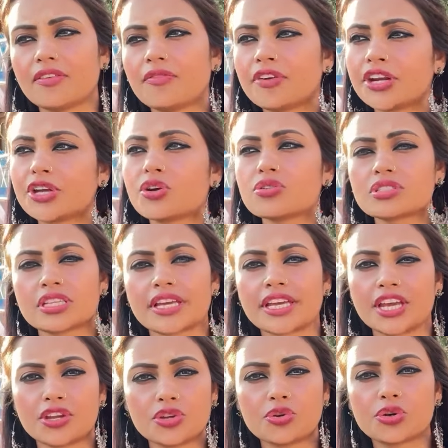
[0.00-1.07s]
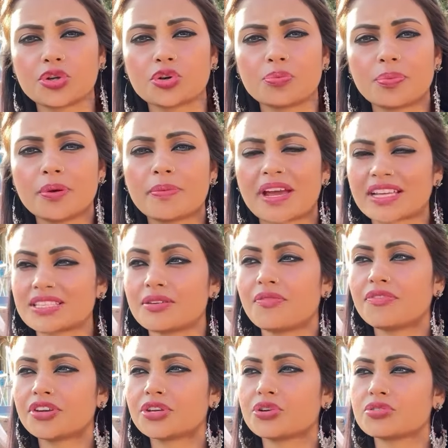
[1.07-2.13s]
वीडियोज़ देखें यूट्यूब पर मैक्सिमम
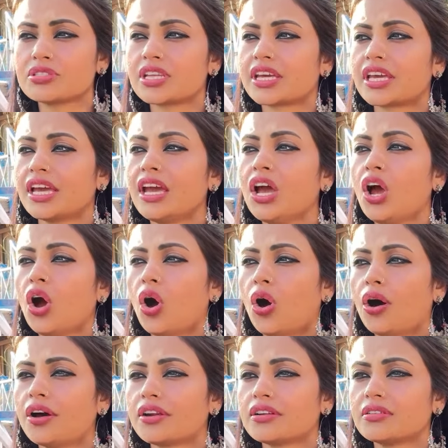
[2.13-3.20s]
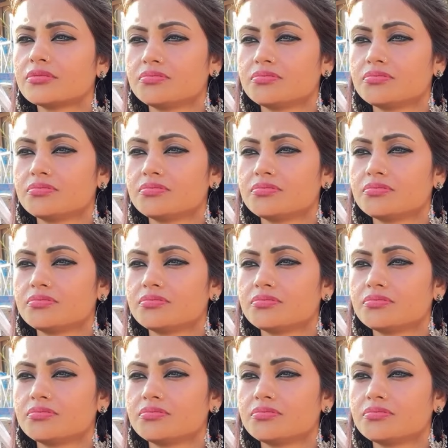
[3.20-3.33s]
वीडियोज़ देखें और